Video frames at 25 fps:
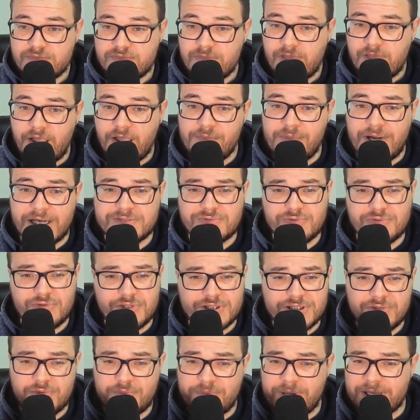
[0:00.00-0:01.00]
Mas hoje,
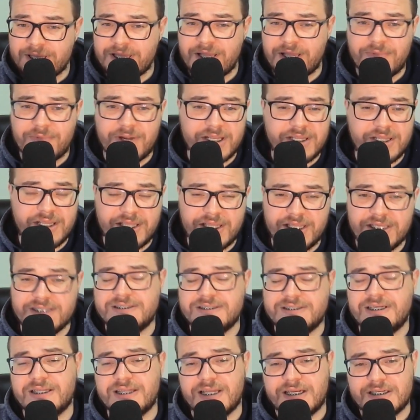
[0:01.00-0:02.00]
no patamar de 15,
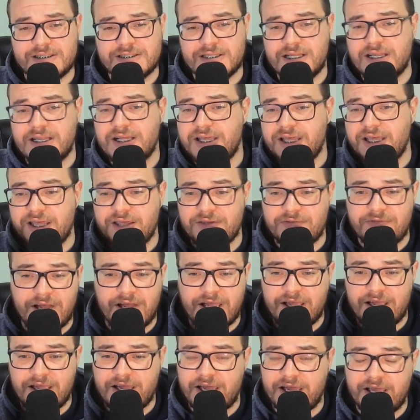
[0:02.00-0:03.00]
a taxa Selic que vai
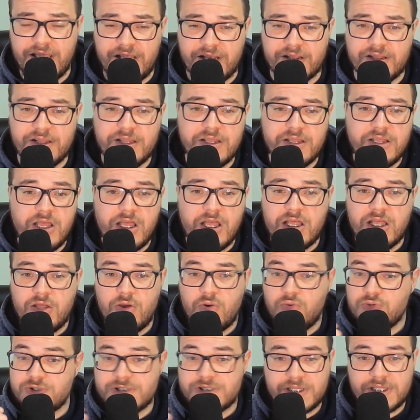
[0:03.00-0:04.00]
cair,
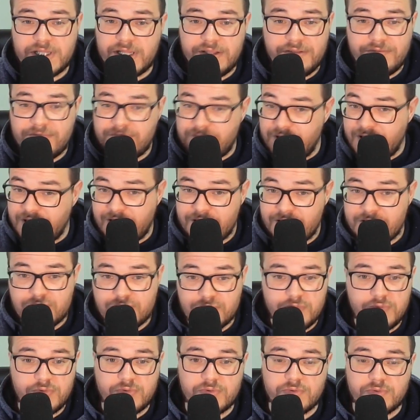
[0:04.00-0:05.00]
o CDI vai cair
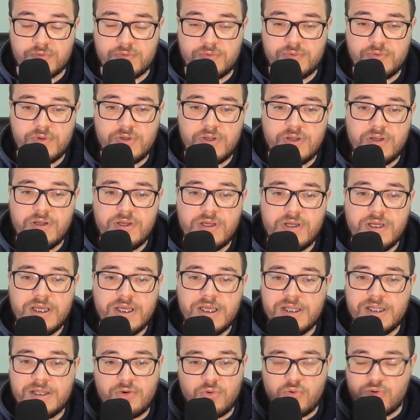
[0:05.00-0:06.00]
junto.
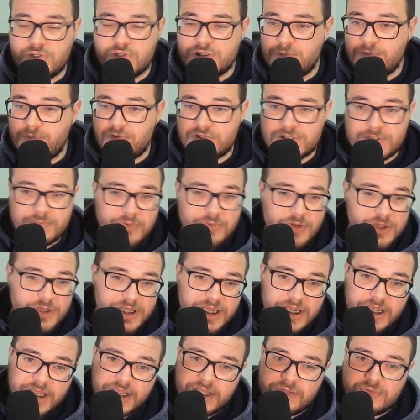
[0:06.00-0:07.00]
Então, hoje você pode estar
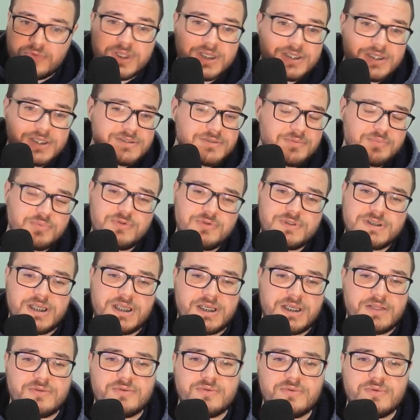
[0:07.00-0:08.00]
ganhando
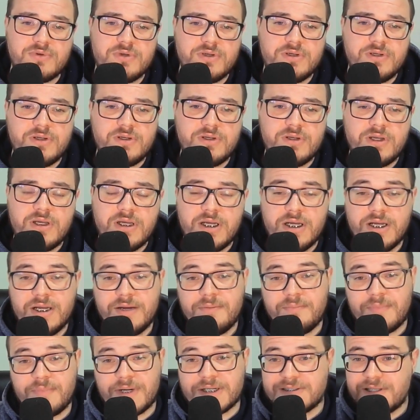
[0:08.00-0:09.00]
15%.
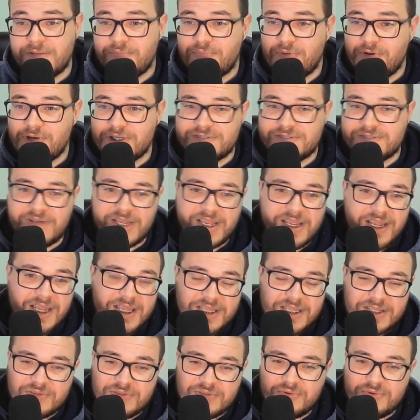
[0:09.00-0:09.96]
Mas depois vai caindo.